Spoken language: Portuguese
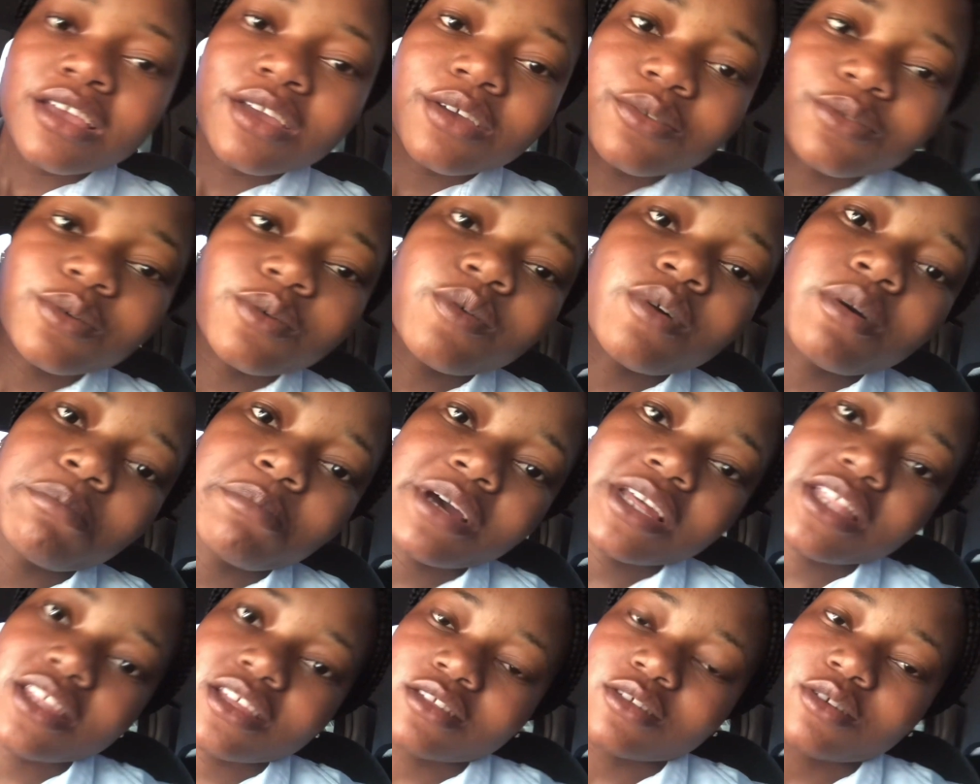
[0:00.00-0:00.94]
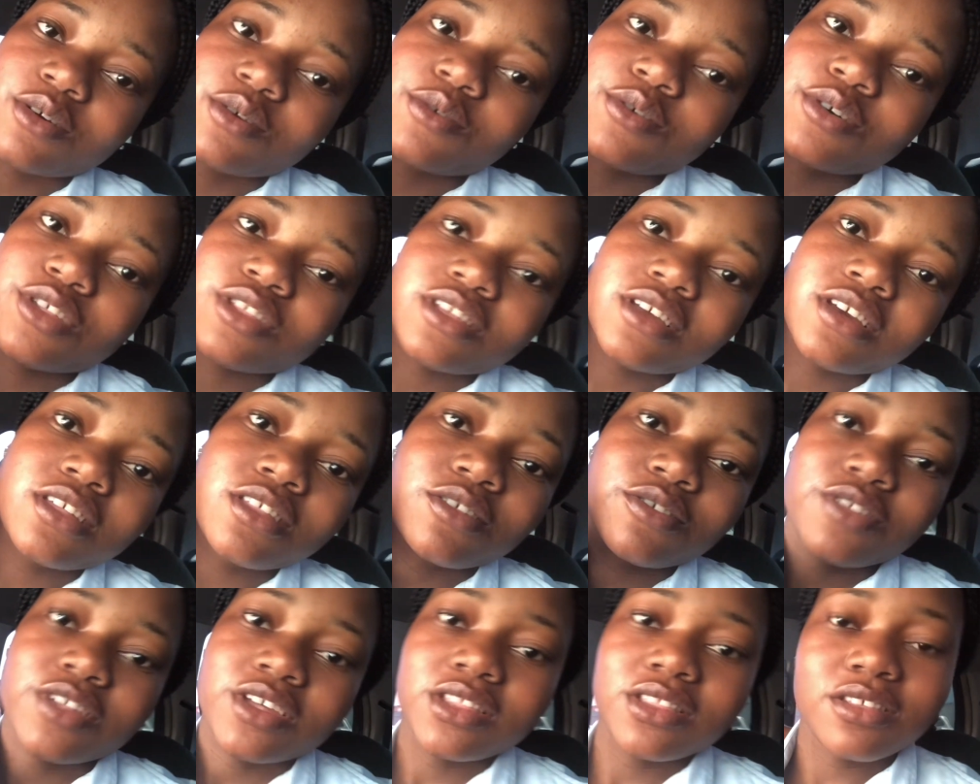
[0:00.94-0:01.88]
eu tô com a pasta de costas,
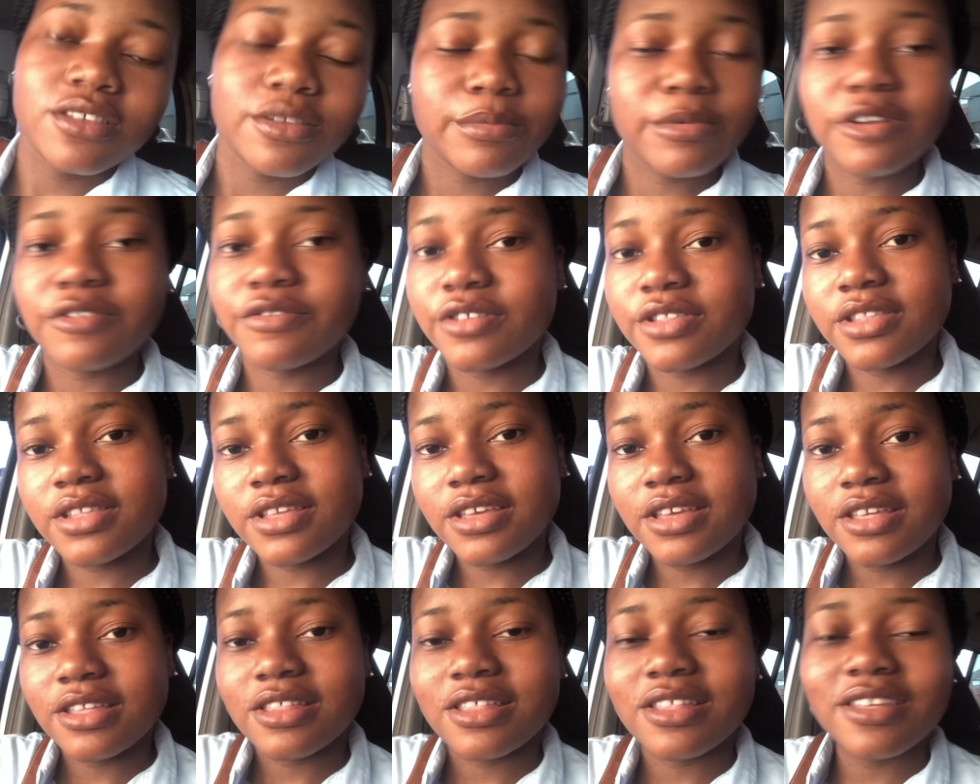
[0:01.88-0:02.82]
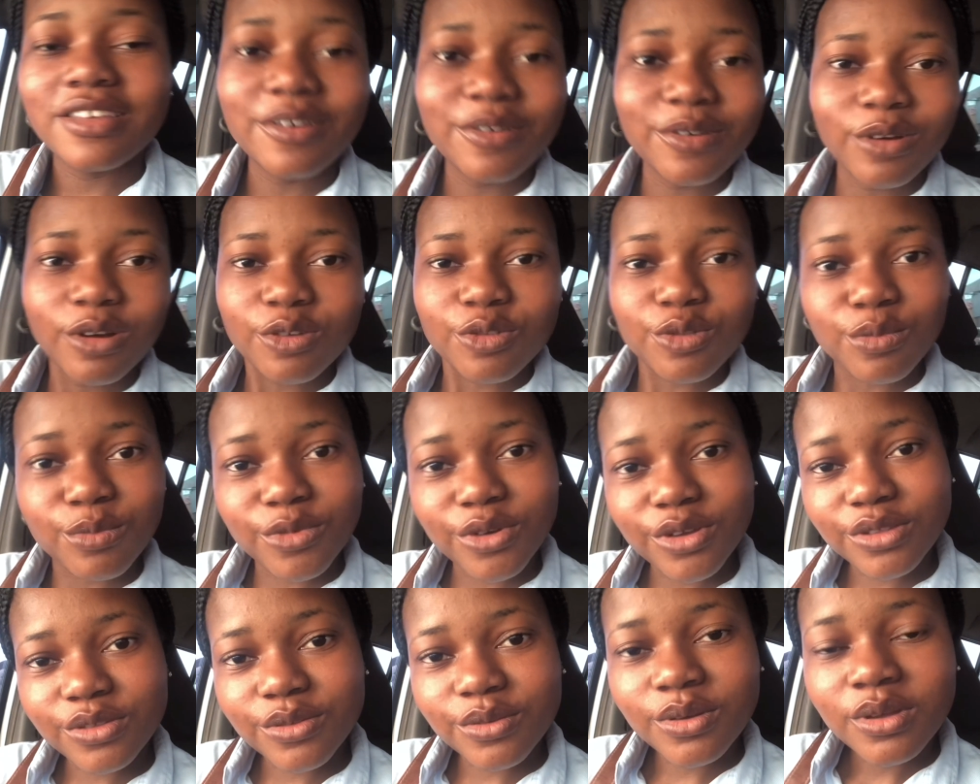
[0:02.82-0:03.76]
eu já disse pra vocês que eu gosto
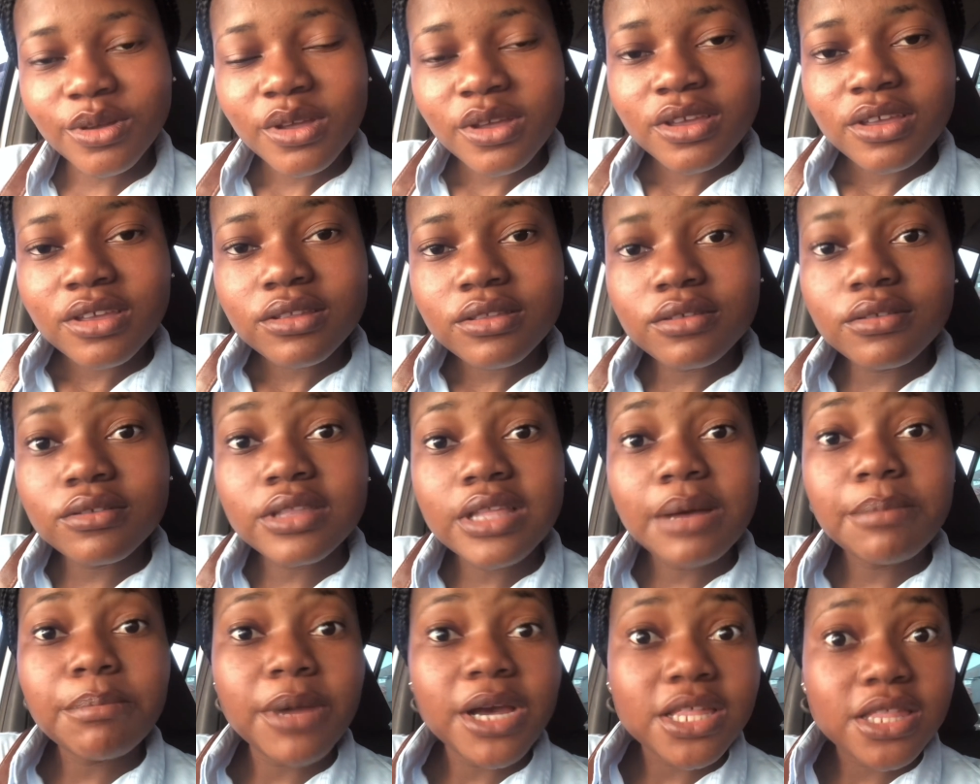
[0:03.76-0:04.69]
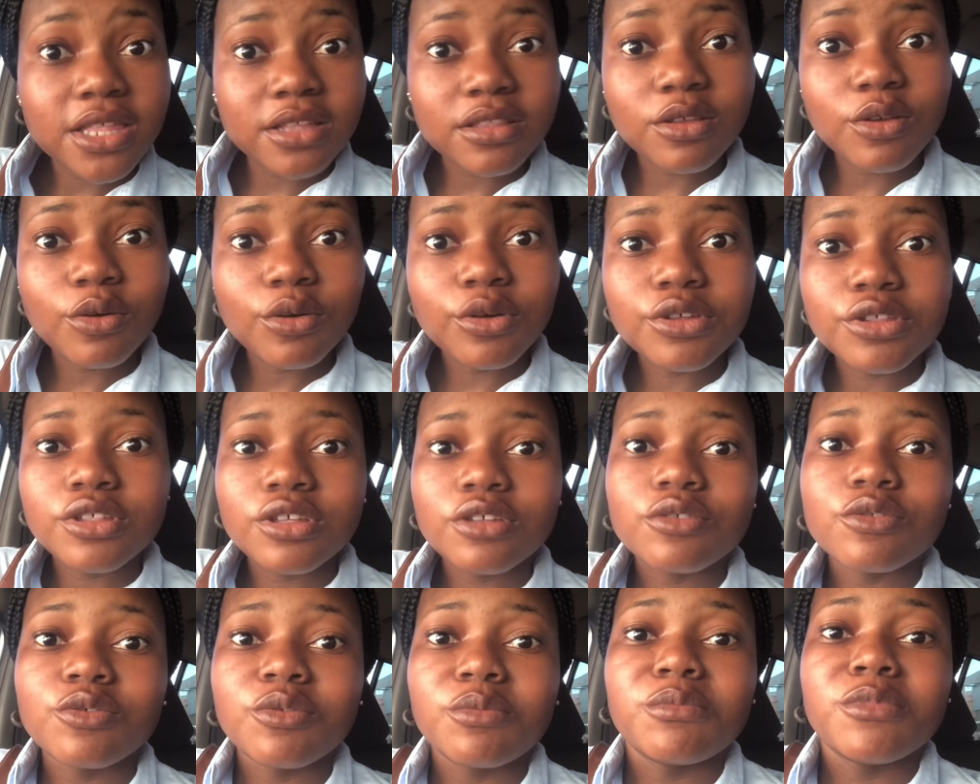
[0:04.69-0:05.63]
muito de usar pasta de costas
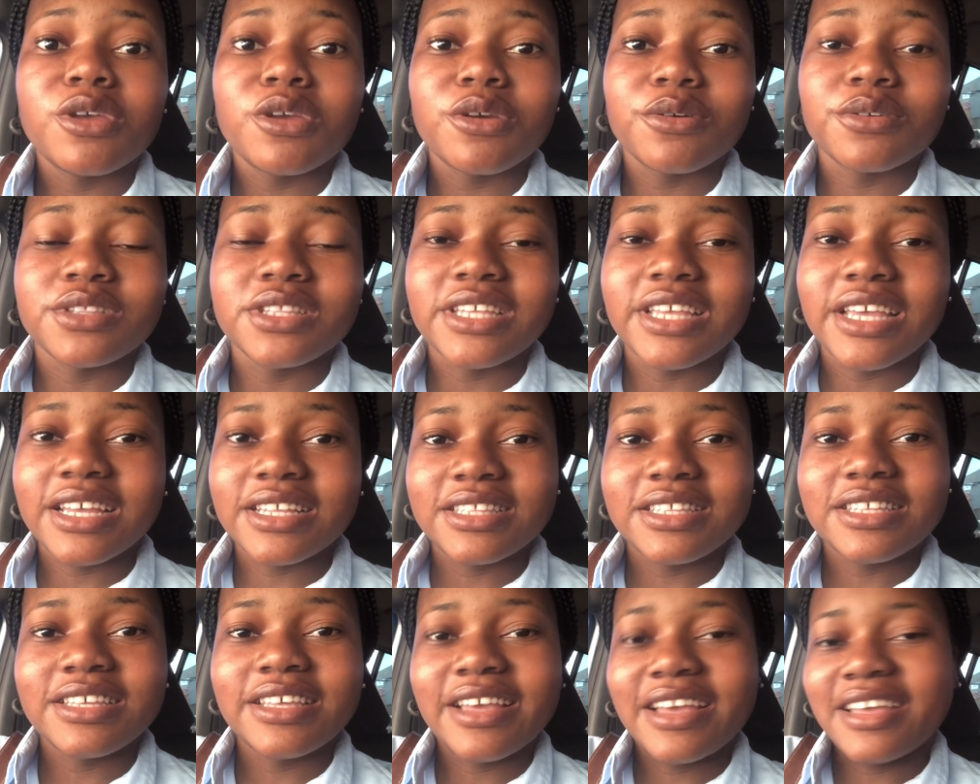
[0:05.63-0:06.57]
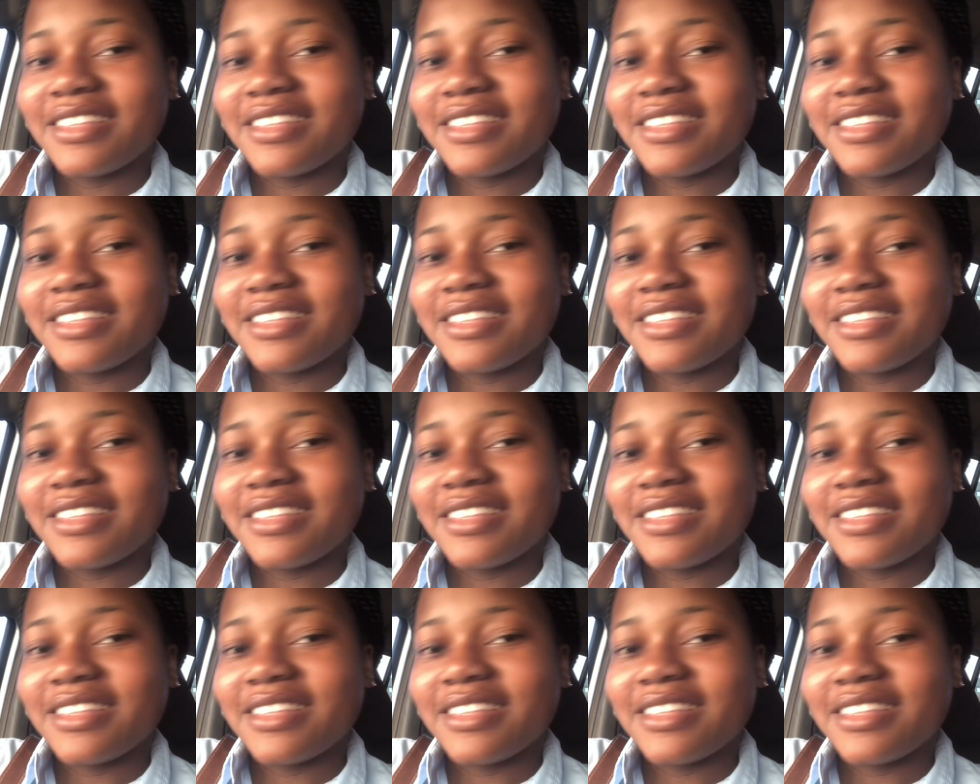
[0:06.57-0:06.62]
no meu dia a dia.